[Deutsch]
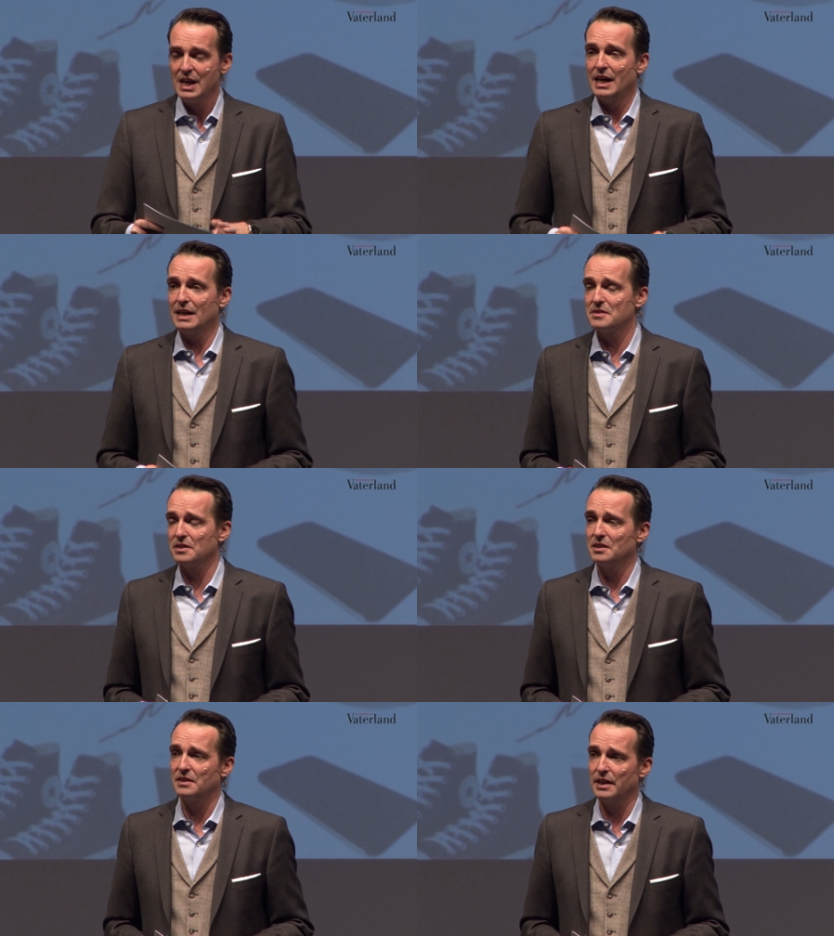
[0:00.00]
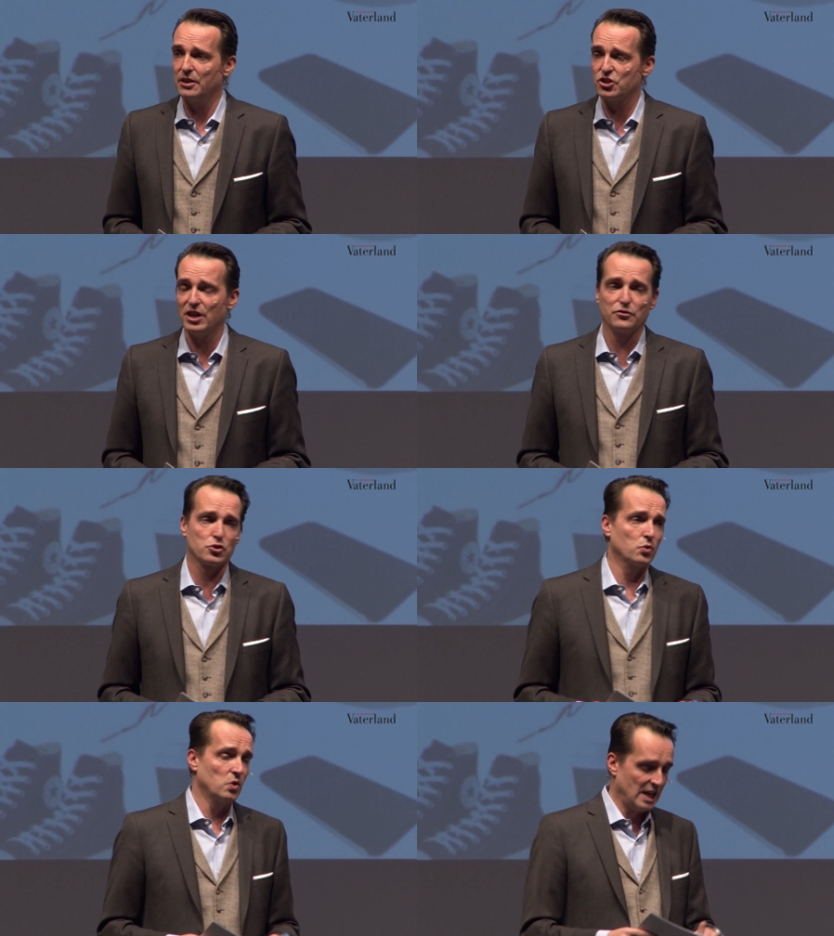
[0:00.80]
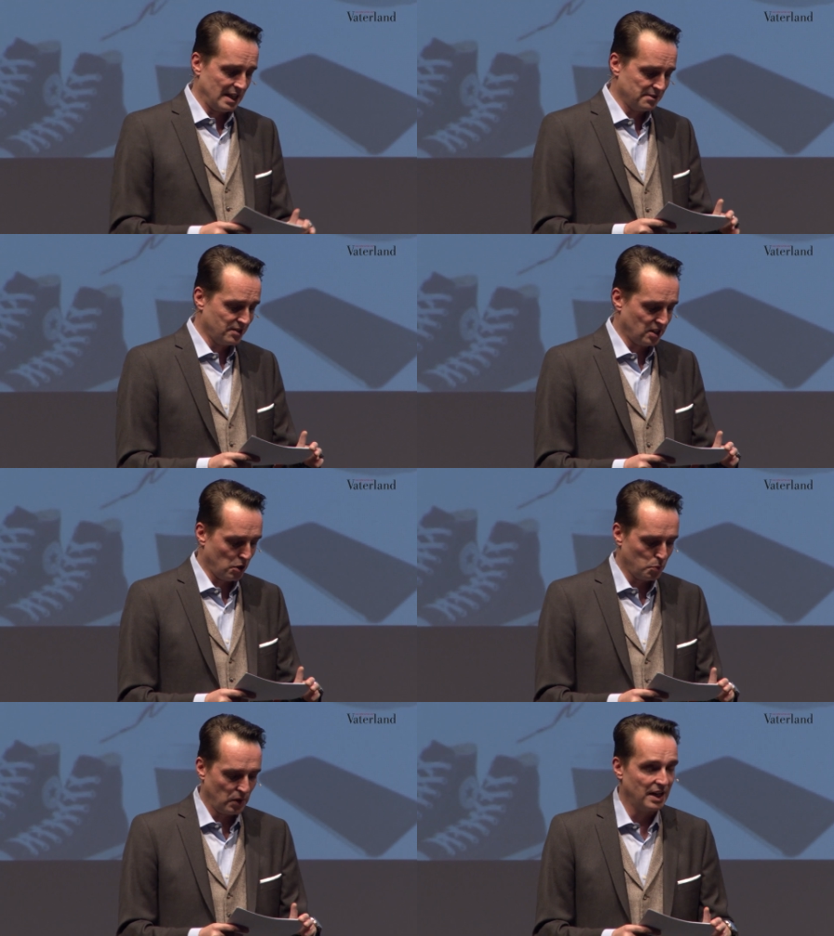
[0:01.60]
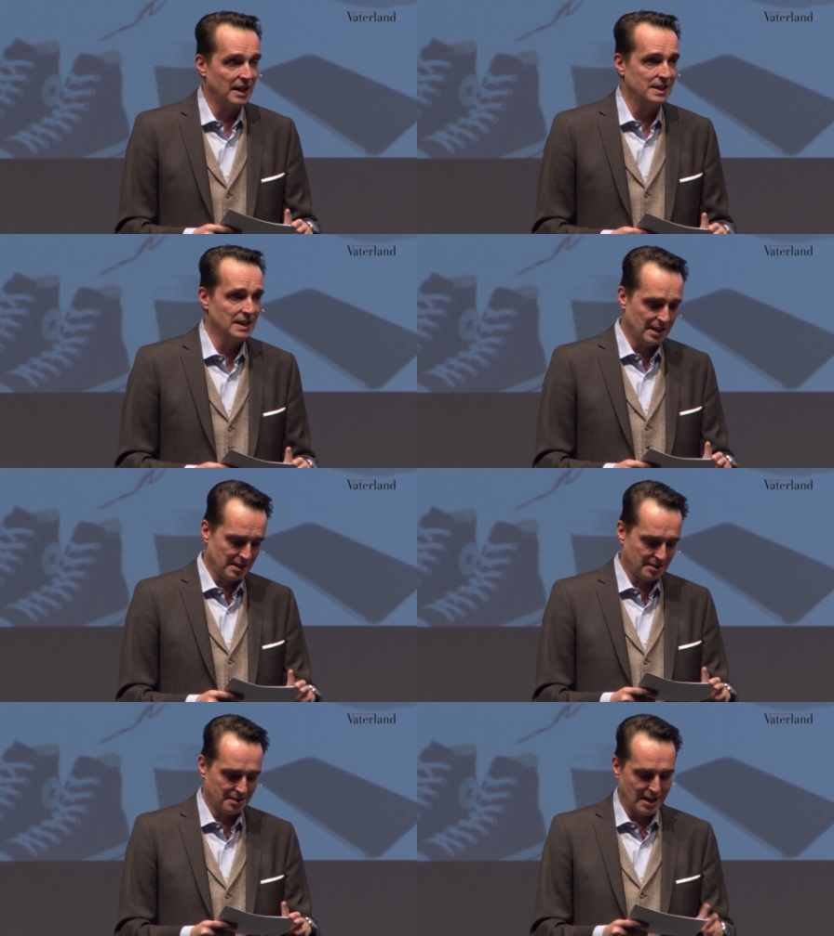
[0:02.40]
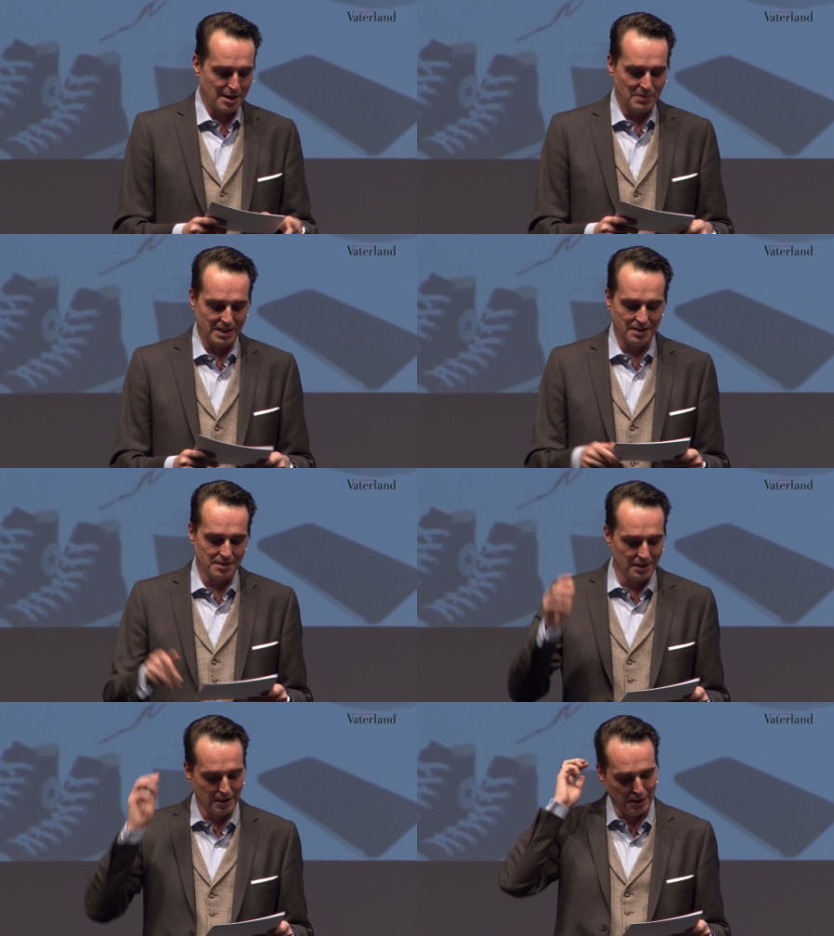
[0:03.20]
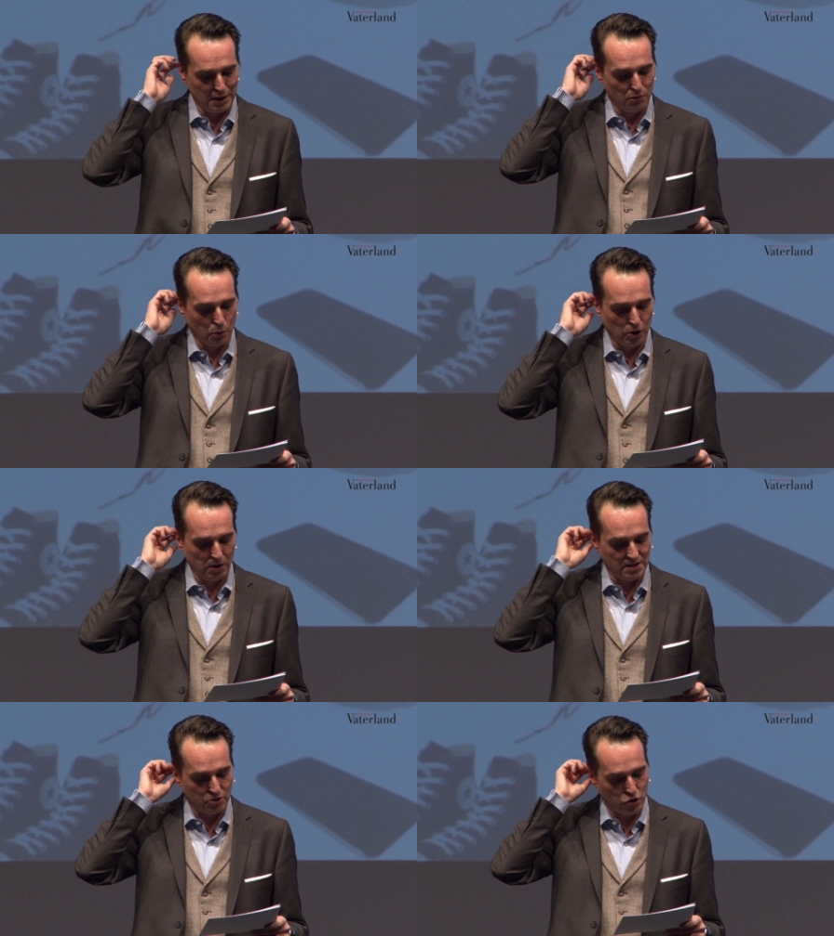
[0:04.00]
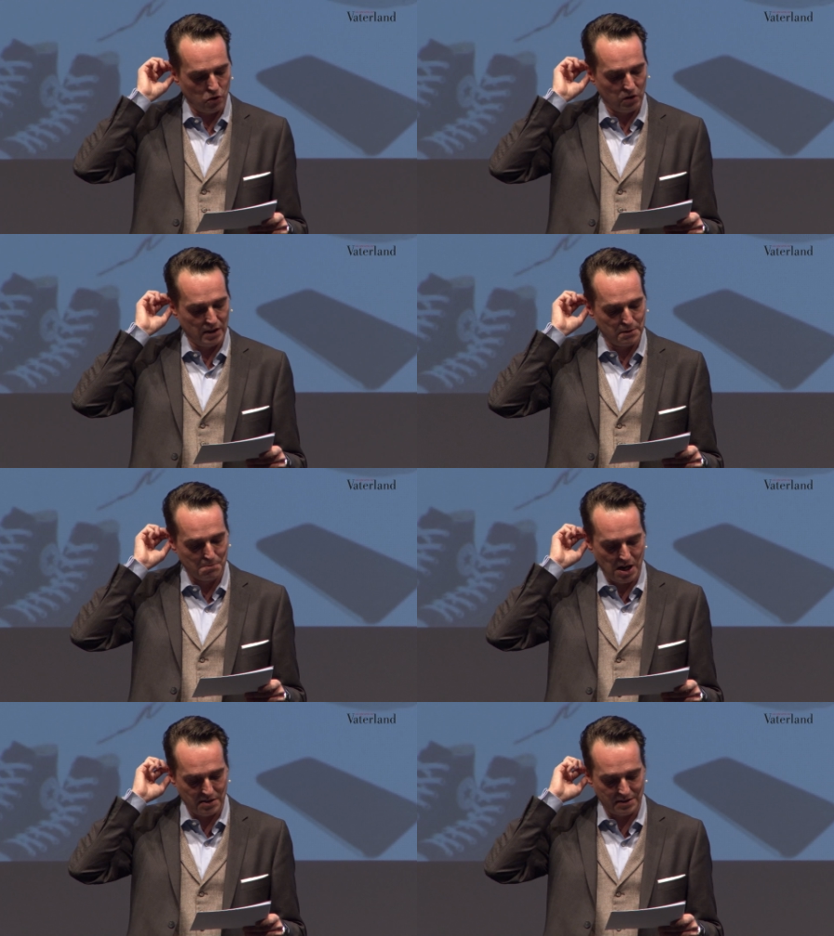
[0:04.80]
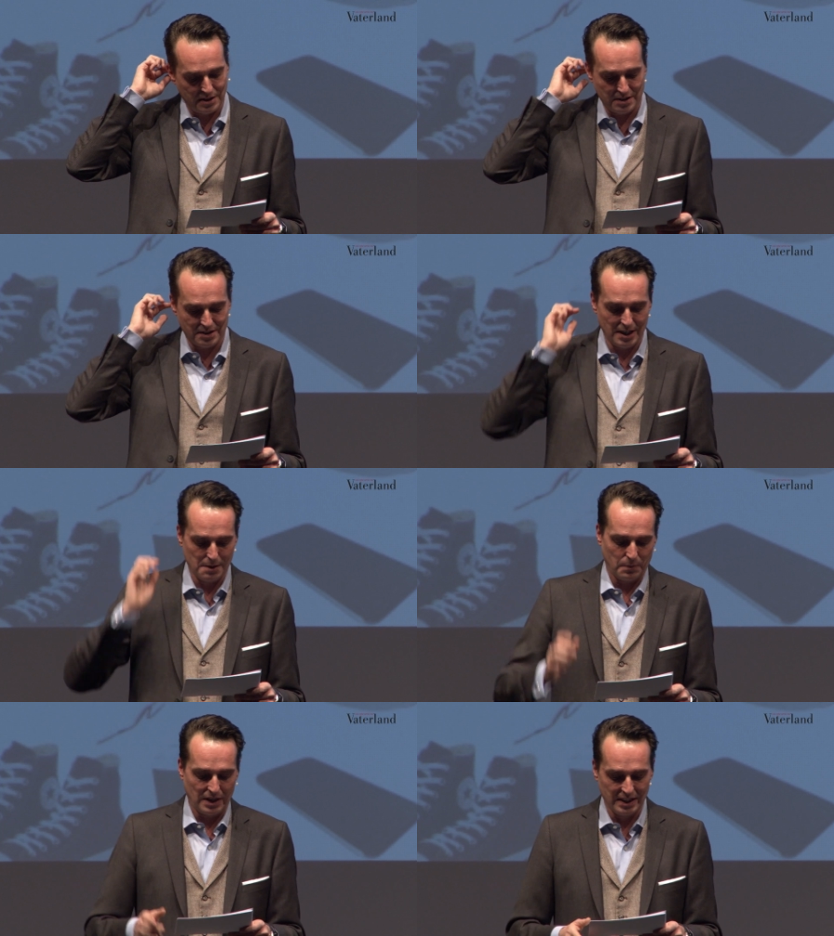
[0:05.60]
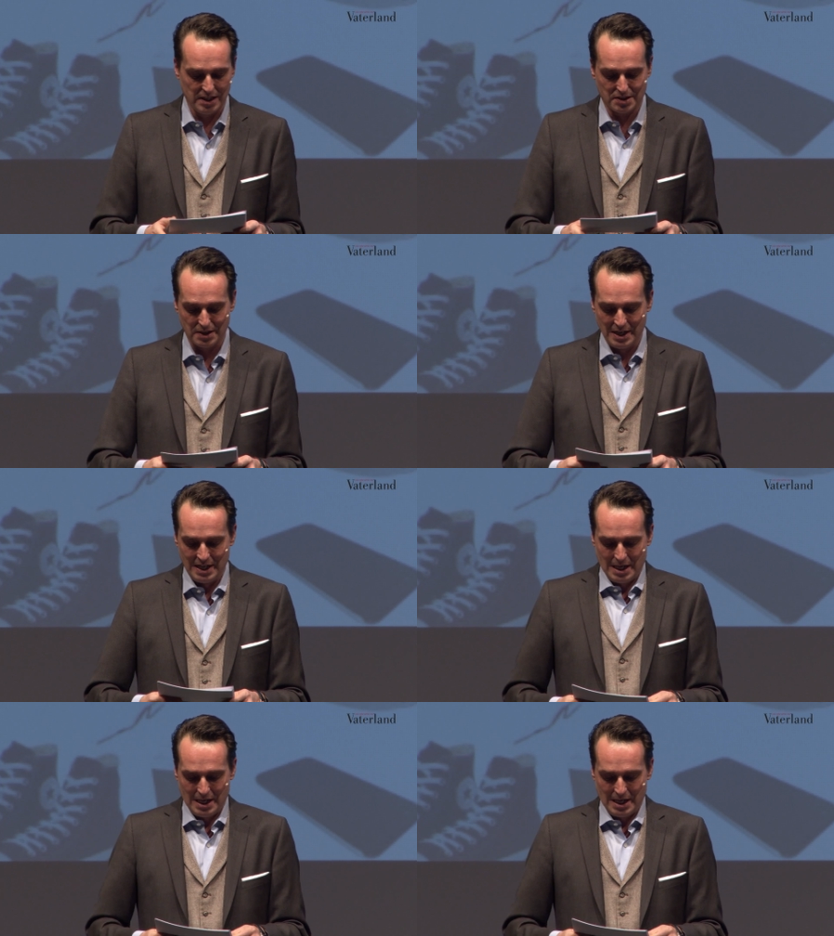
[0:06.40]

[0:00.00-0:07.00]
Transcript: hat sich der Chef Schokoladenzauberer Elias am diesjährigen World Chocolate Masters in Paris